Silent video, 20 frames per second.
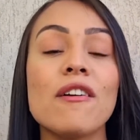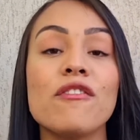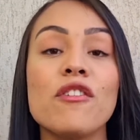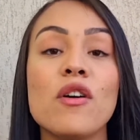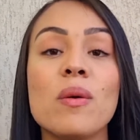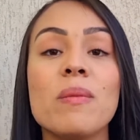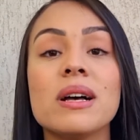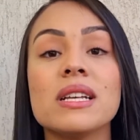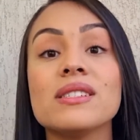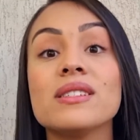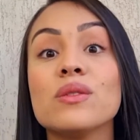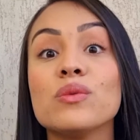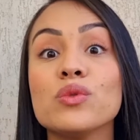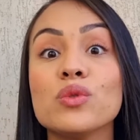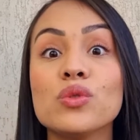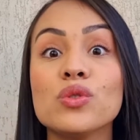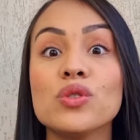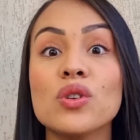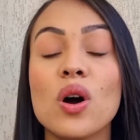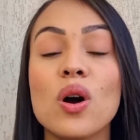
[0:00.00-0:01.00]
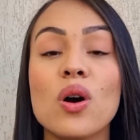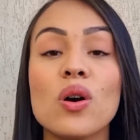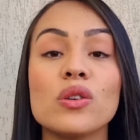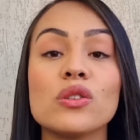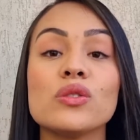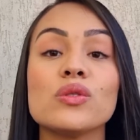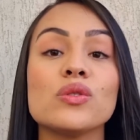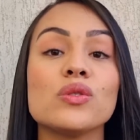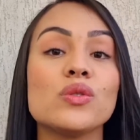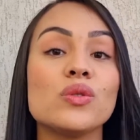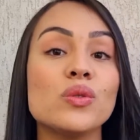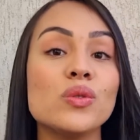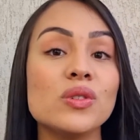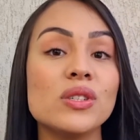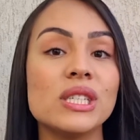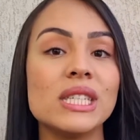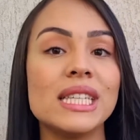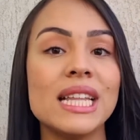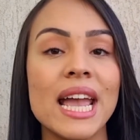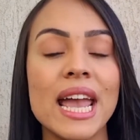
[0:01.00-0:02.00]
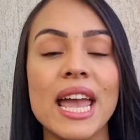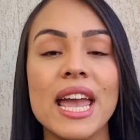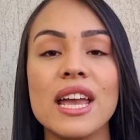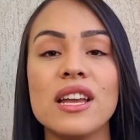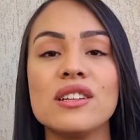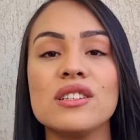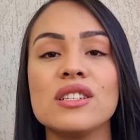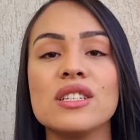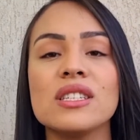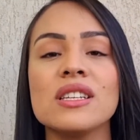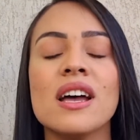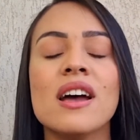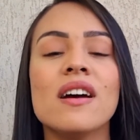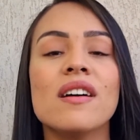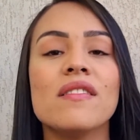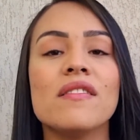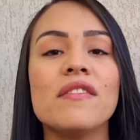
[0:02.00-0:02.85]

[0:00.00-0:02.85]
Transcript: a formação dos ossos, dos dentes,